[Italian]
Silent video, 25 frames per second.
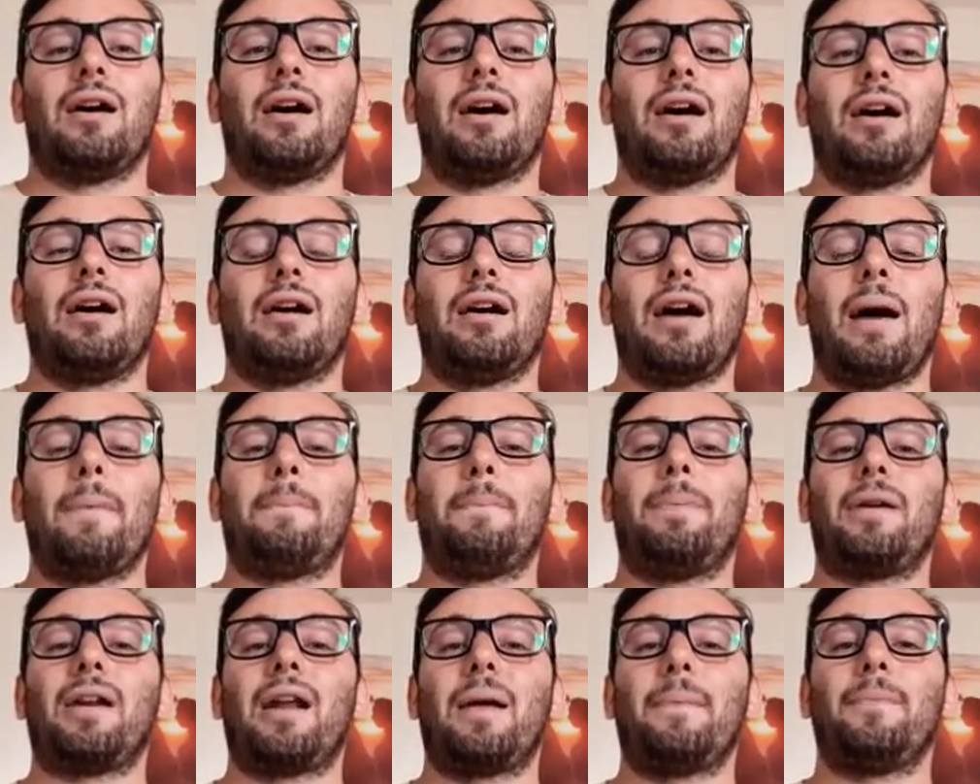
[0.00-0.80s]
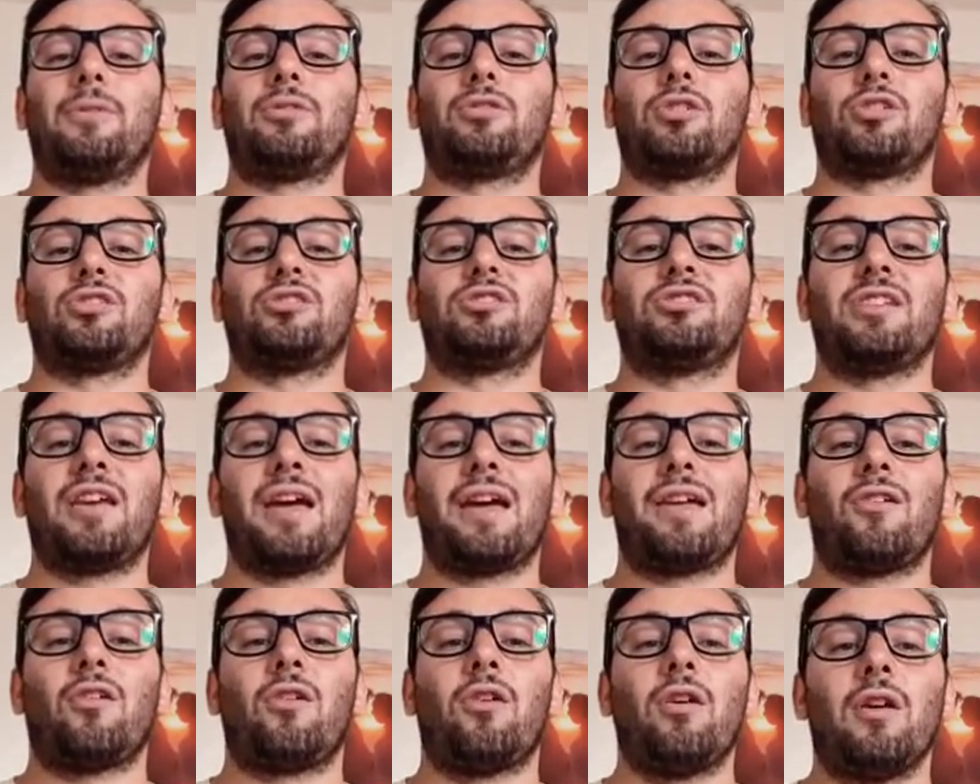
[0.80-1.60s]
a parametro
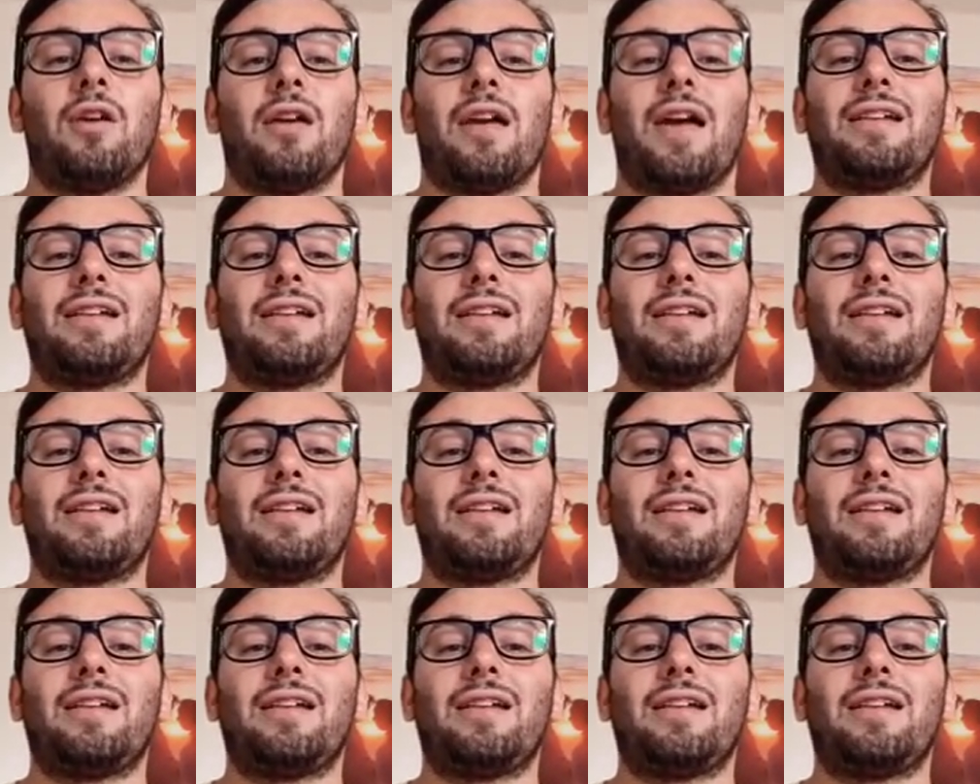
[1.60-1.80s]
zero